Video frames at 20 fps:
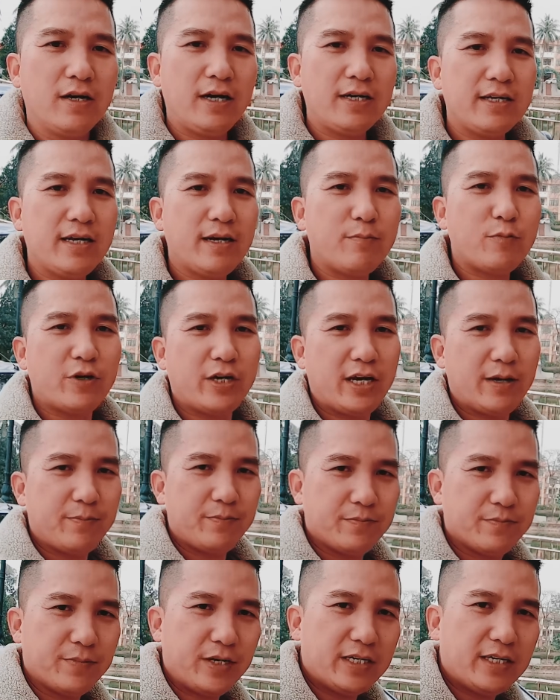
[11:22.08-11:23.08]
anh em bọn
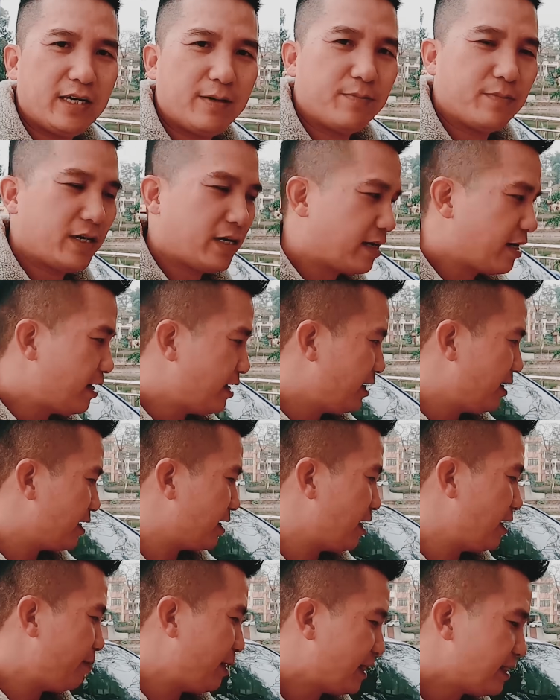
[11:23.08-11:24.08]
em anh em là nghề
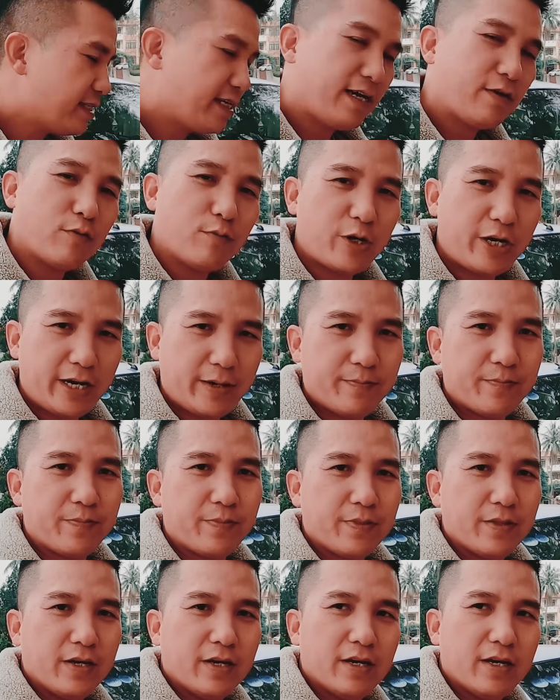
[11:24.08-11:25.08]
nghề bán xe của bọn em
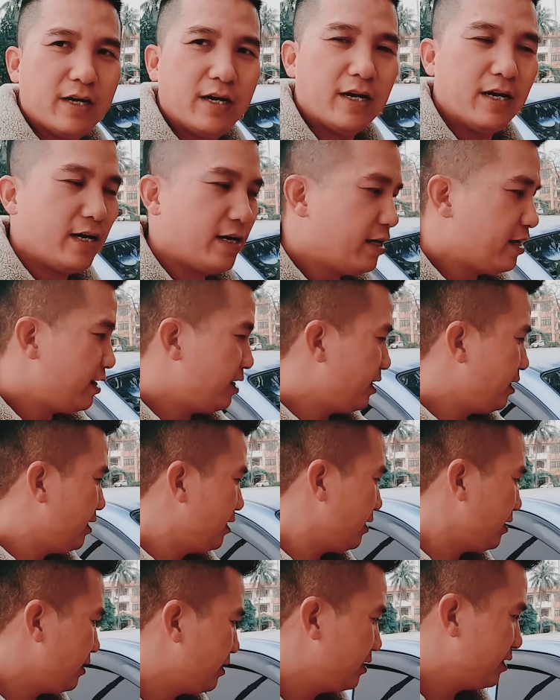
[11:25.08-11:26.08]

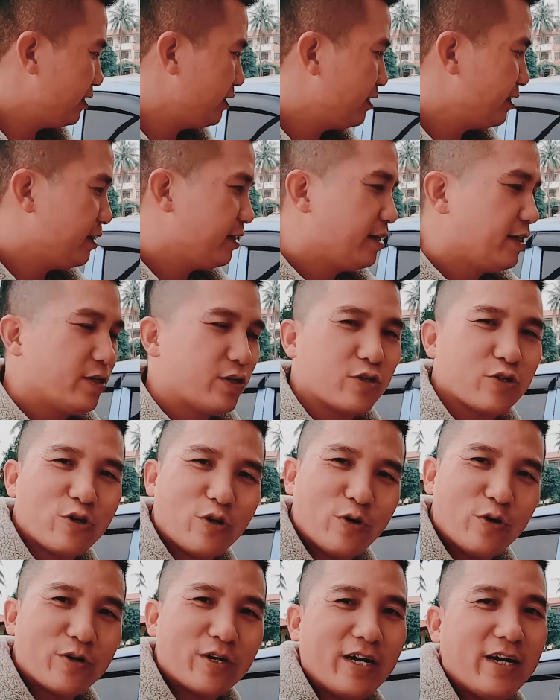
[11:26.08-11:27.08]
đấy
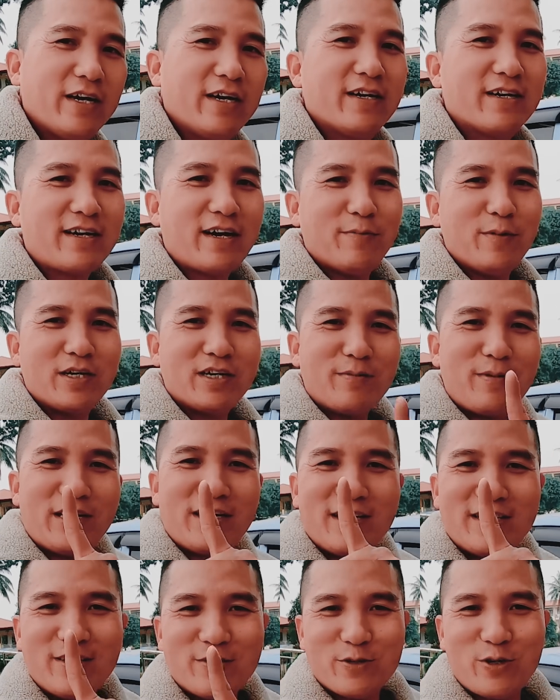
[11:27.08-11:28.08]
rồi ok cảm ơn các
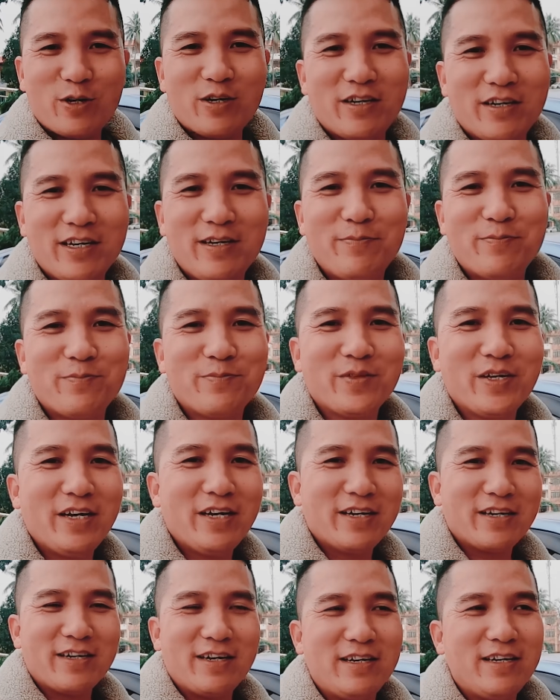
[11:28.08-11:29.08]
bác đã theo dõi clip
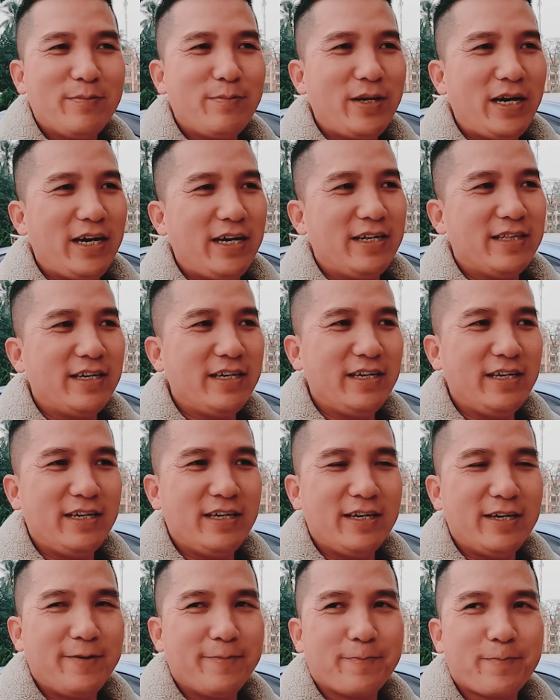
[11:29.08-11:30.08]
clip này
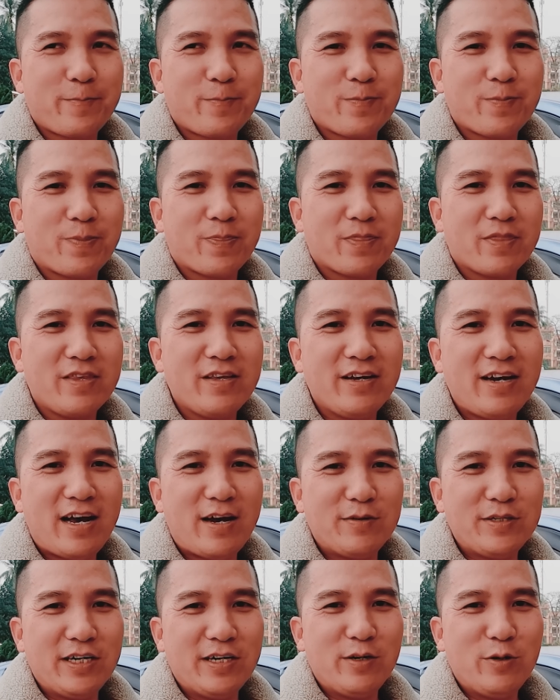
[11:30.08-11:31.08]
thì như
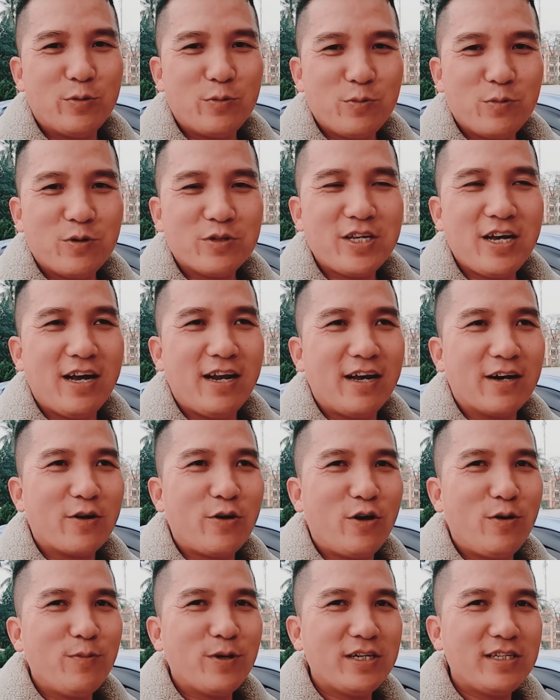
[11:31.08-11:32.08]
nào nhỉ nó cũng có thể là
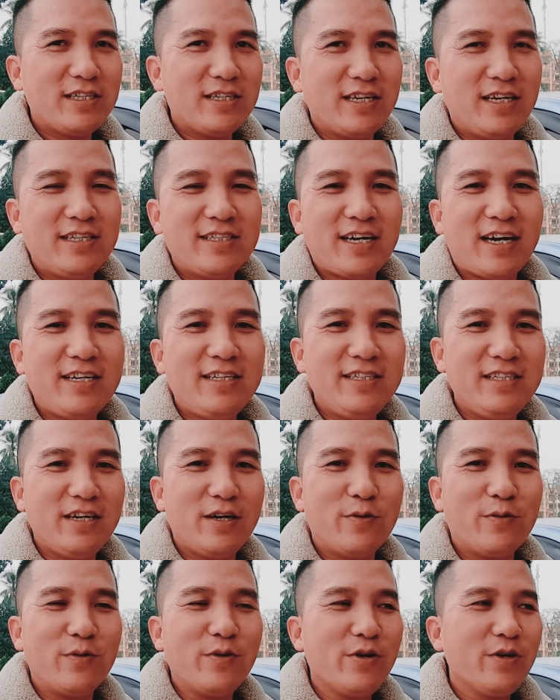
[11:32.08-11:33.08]
có một cái gì đấy trái
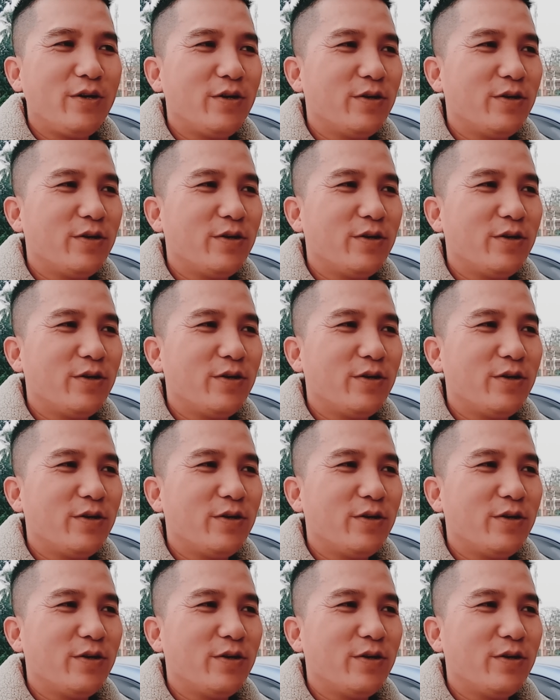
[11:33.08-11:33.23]
chiều